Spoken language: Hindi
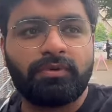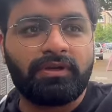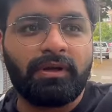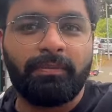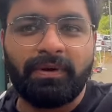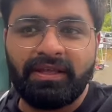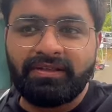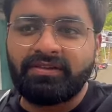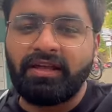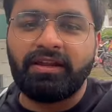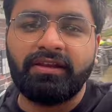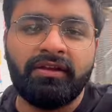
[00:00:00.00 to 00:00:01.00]
कपड़े हैं
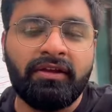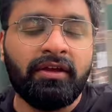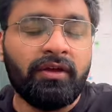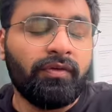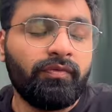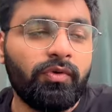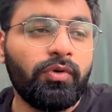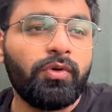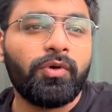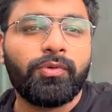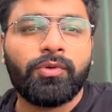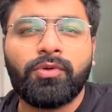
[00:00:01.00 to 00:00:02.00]
सारे
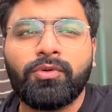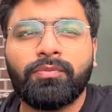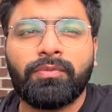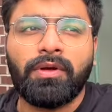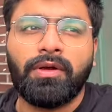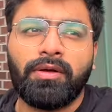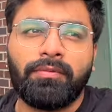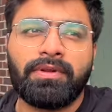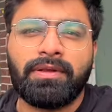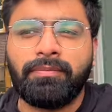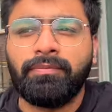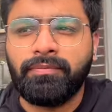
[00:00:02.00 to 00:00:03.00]
वो यू you नो know,
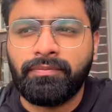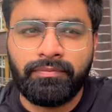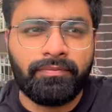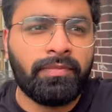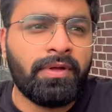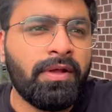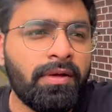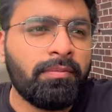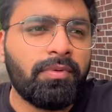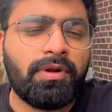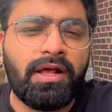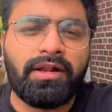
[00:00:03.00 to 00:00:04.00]
मतलब
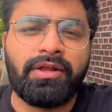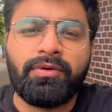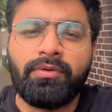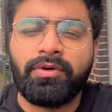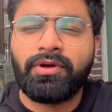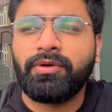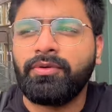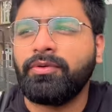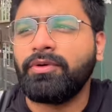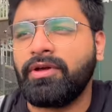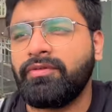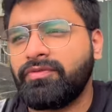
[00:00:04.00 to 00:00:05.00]
पुराने हो गए
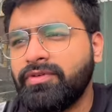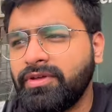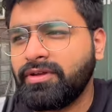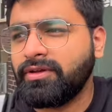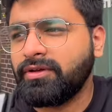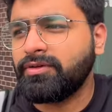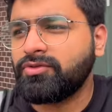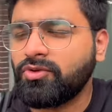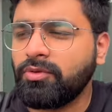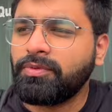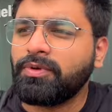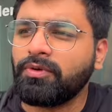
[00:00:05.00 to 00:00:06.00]
हों या फिर
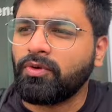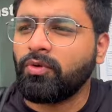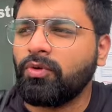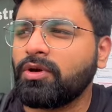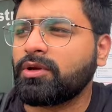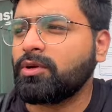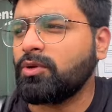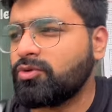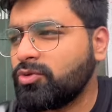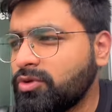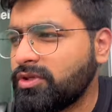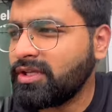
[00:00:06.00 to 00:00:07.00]
जो भी ओल्ड
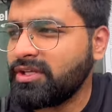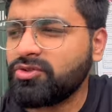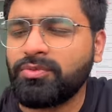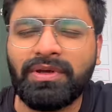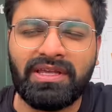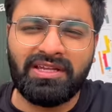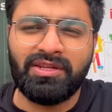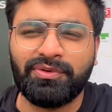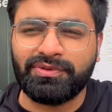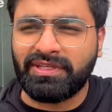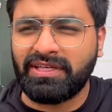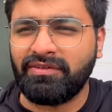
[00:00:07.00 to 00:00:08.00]
क्लोथ्स होते हैं जो बिके नहीं
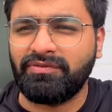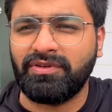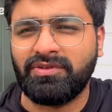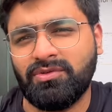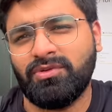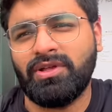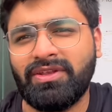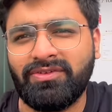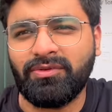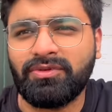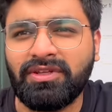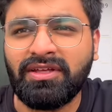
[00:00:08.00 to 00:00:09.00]
होते या फिर थोड़े
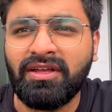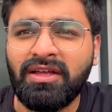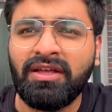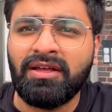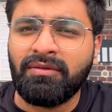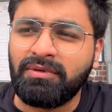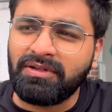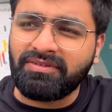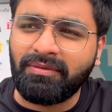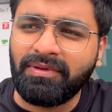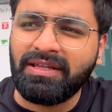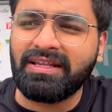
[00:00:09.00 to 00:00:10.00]
ऐसे होते हैं मतलब
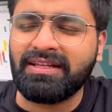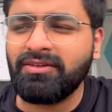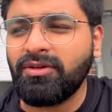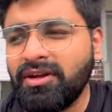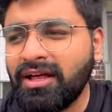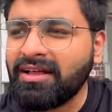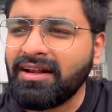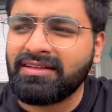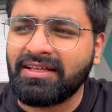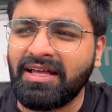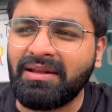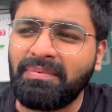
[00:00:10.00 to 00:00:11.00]
सभी ले रहे थे और लग रहा
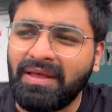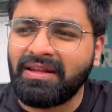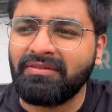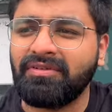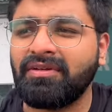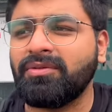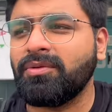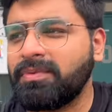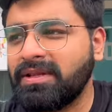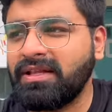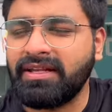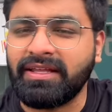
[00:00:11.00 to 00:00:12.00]
था यार पहने में तो
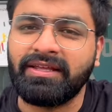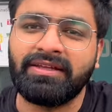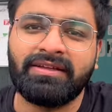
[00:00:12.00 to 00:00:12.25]
पता नहीं